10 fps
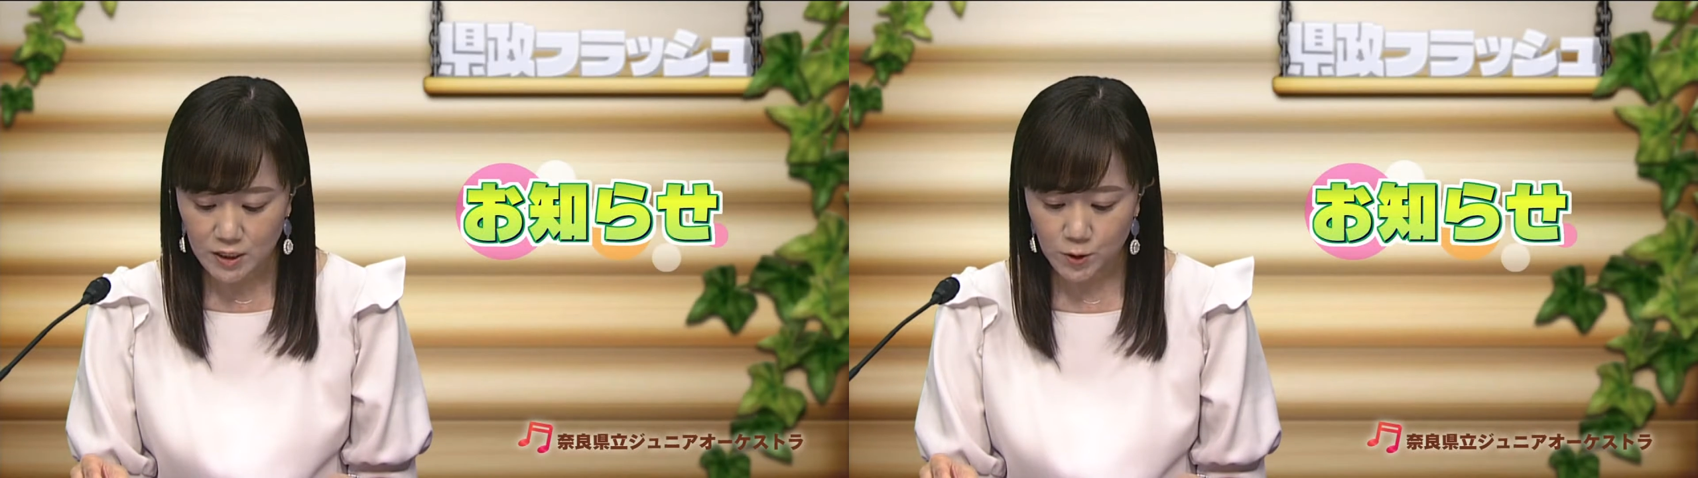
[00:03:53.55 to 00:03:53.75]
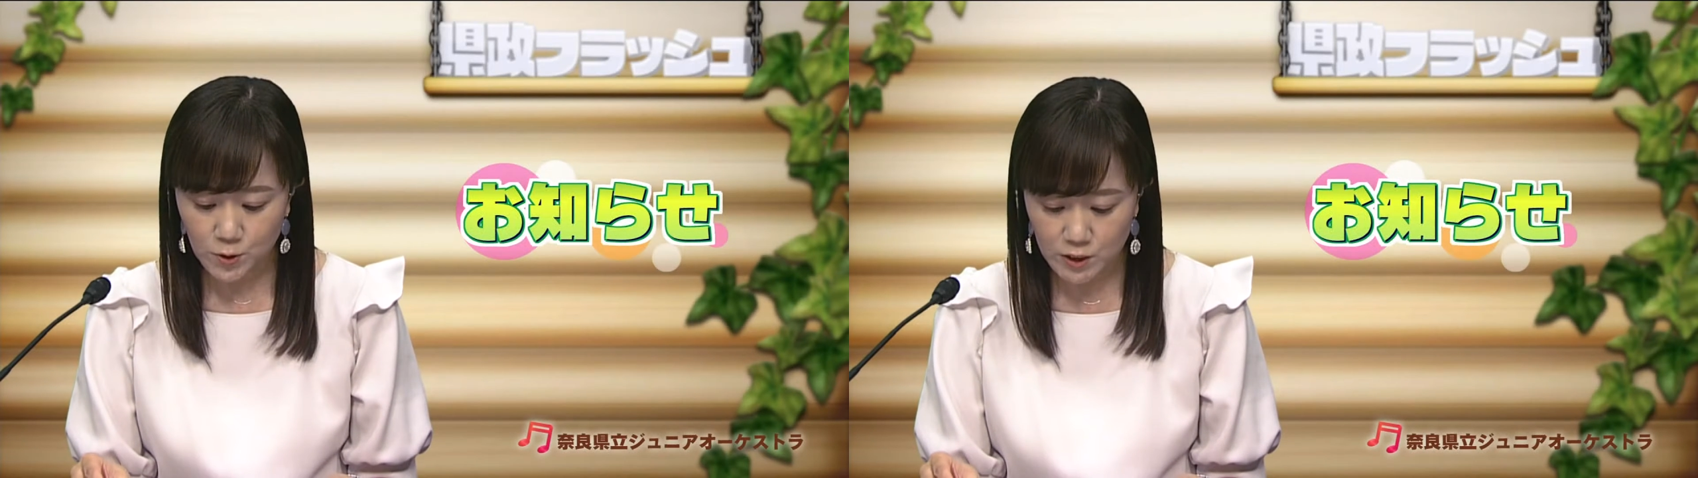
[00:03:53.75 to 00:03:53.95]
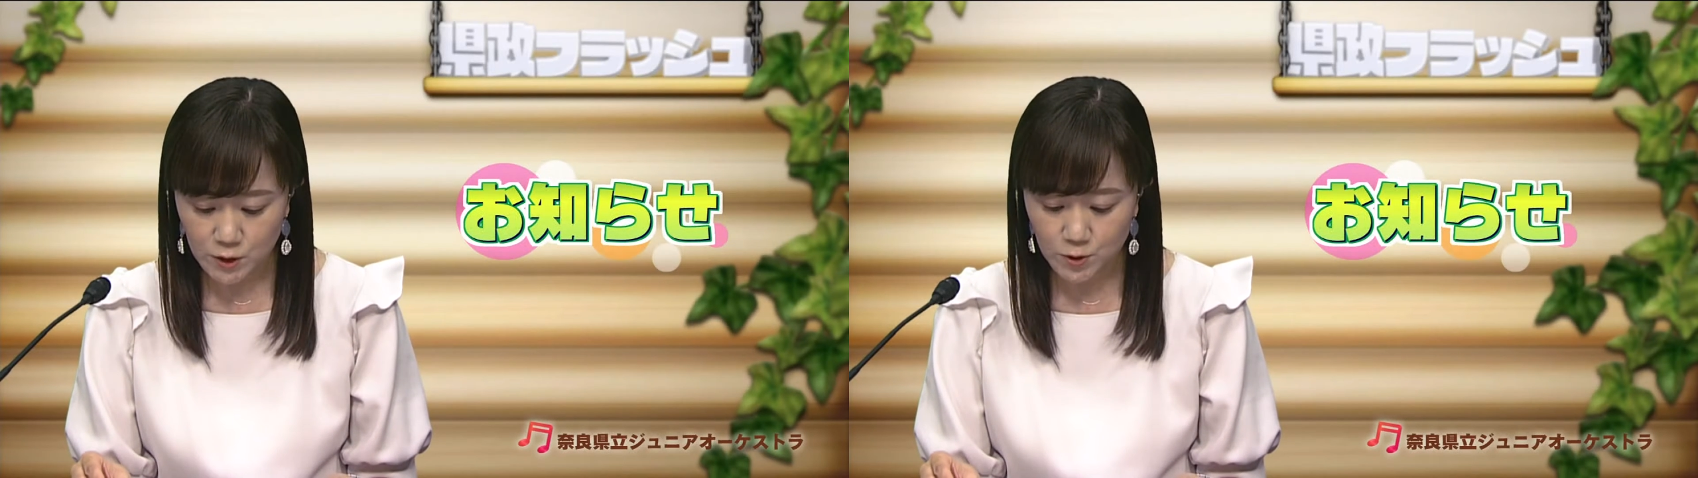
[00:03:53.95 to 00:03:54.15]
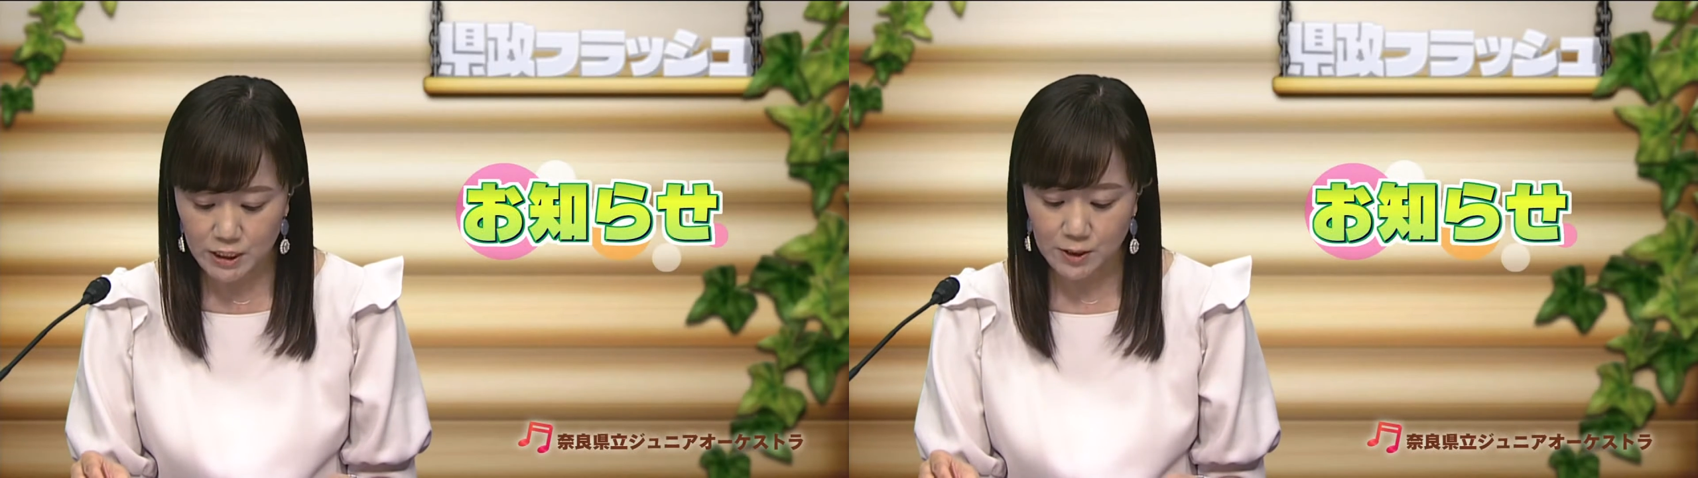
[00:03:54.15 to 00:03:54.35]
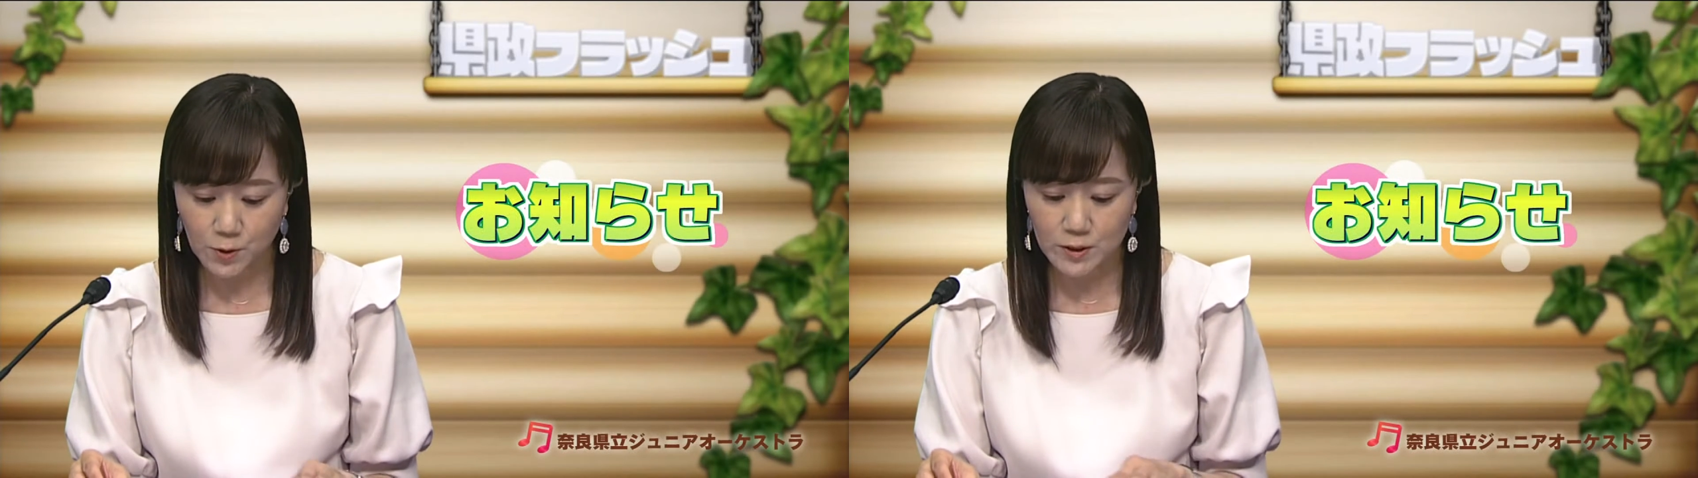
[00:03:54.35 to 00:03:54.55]
処措置を
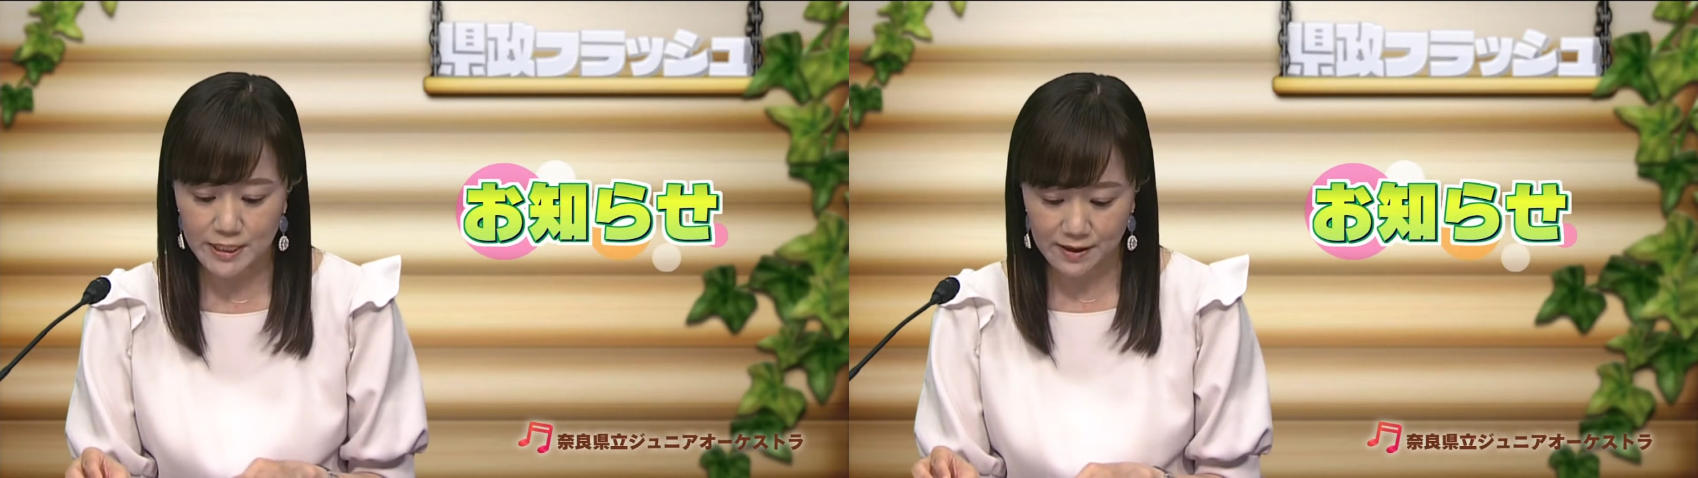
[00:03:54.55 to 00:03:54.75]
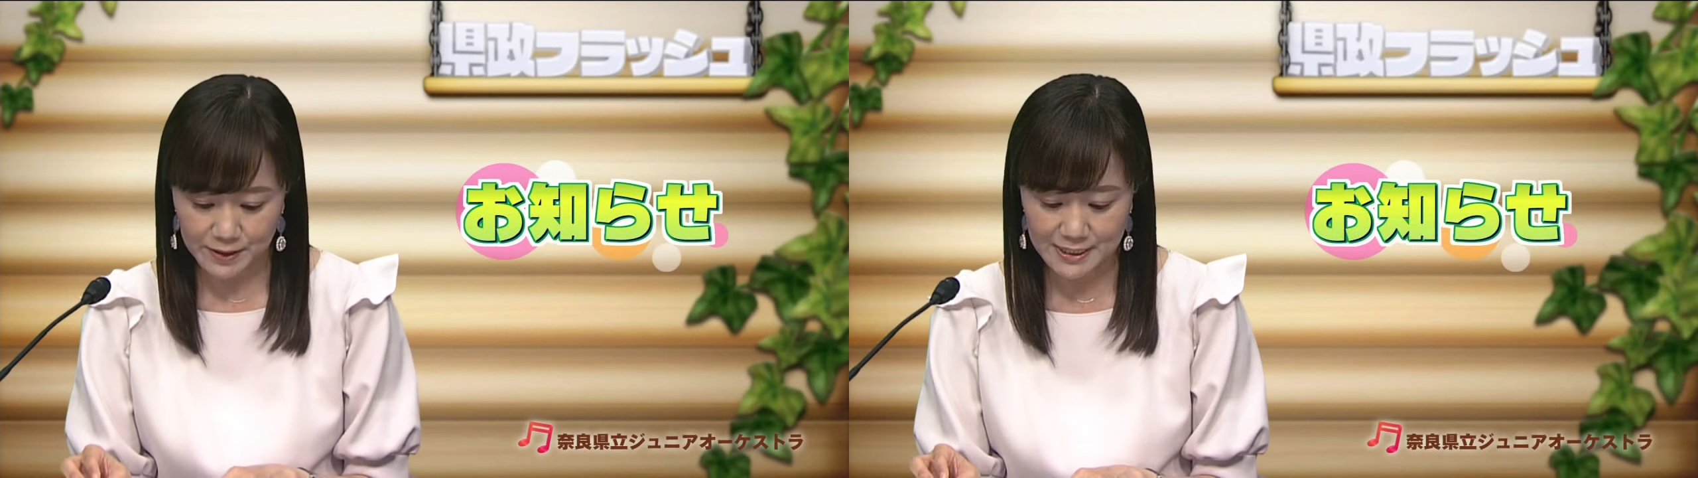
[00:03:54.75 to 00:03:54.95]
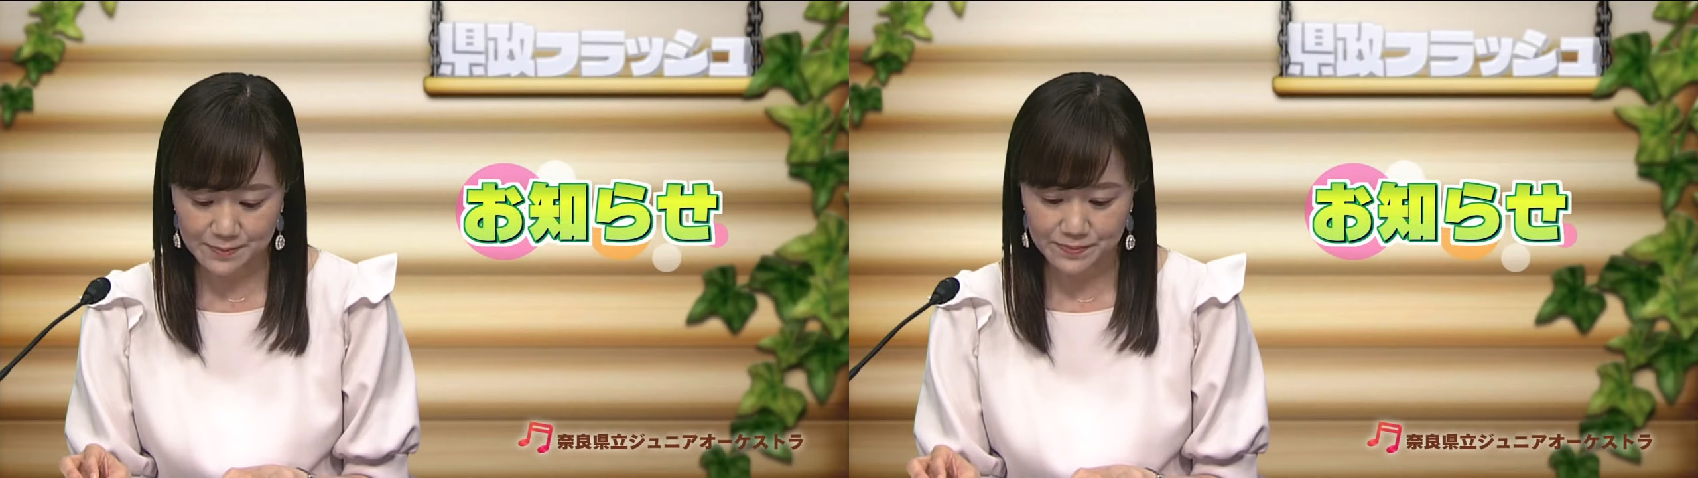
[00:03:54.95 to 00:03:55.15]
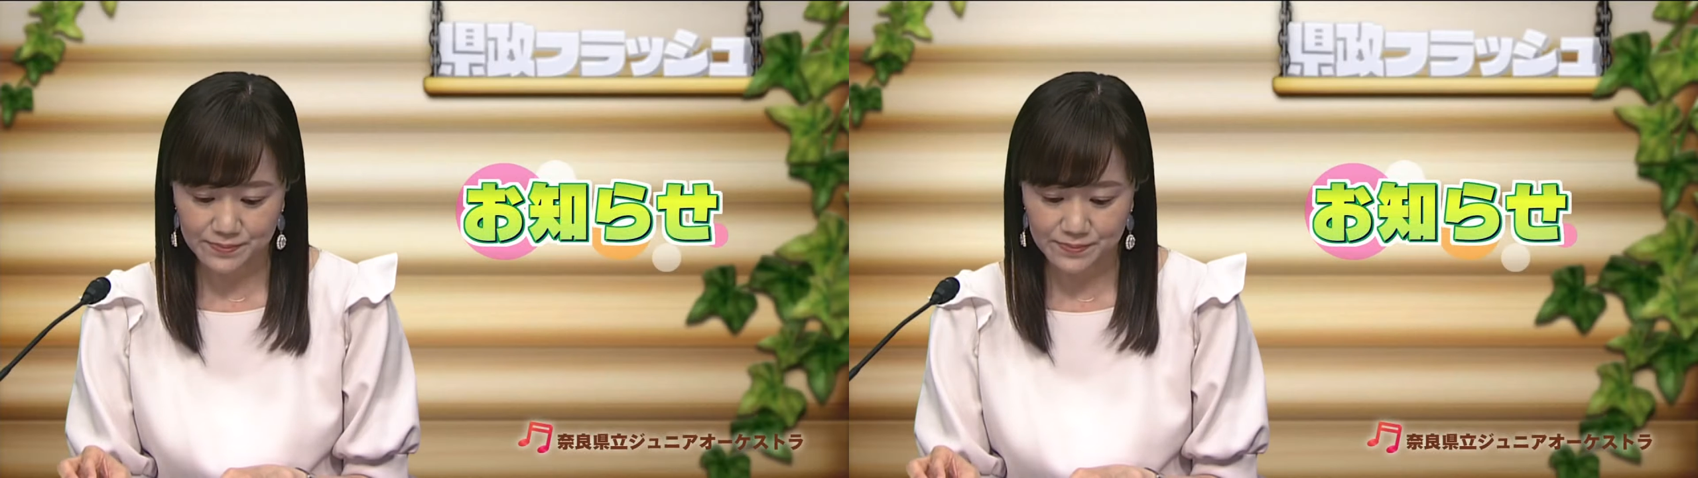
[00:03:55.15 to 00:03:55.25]
実行しています